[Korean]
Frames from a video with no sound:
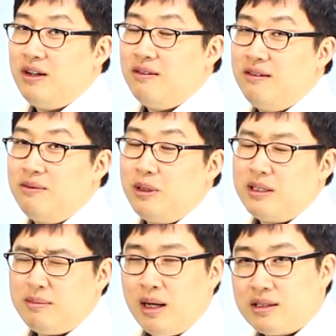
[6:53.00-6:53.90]
어,
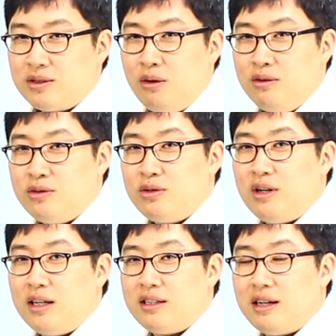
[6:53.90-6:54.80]
뭐, 막
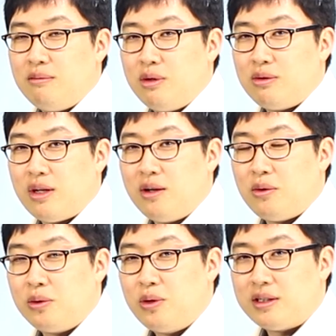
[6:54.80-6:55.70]
성수하니까 뭐 되게
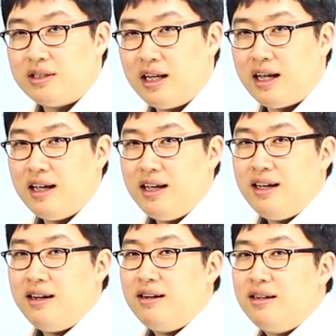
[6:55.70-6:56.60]
어려울 것 같은데,
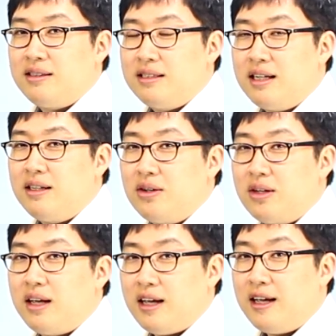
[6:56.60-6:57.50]
어, 그냥
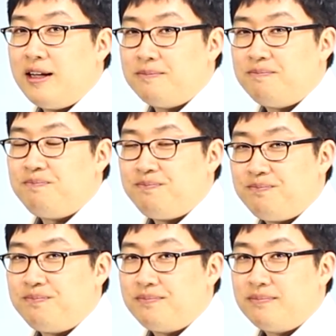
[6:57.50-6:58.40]
이렇게
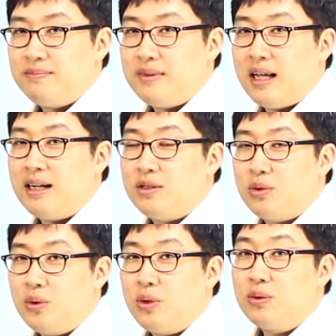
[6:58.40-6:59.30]
음, 네
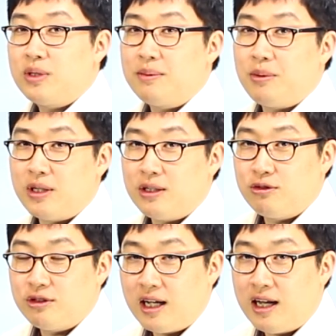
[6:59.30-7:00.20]
가지로 형용사가
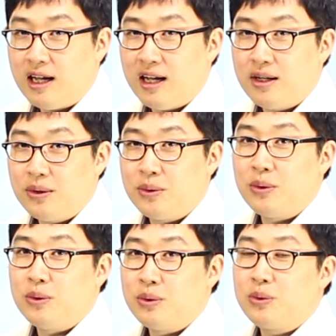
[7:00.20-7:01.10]
변하는구나.
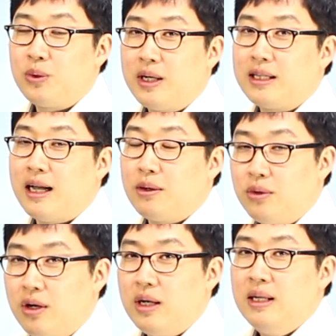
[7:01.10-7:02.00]
요, 요 정도가
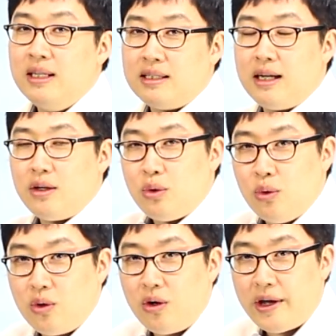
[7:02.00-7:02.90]
다고요. 그냥
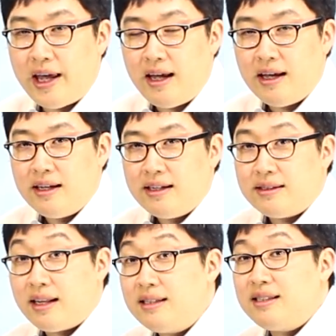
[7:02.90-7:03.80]
요거에
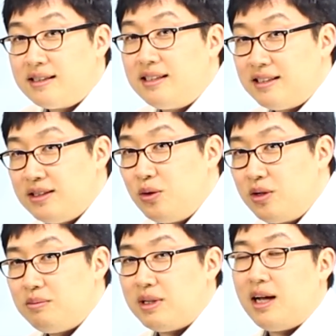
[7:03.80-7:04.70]
살짝씩
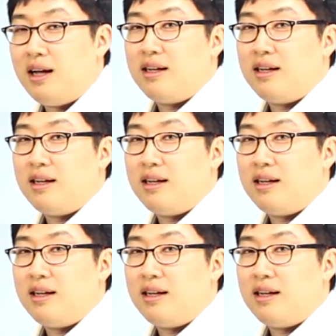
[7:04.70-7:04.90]
응용입니다.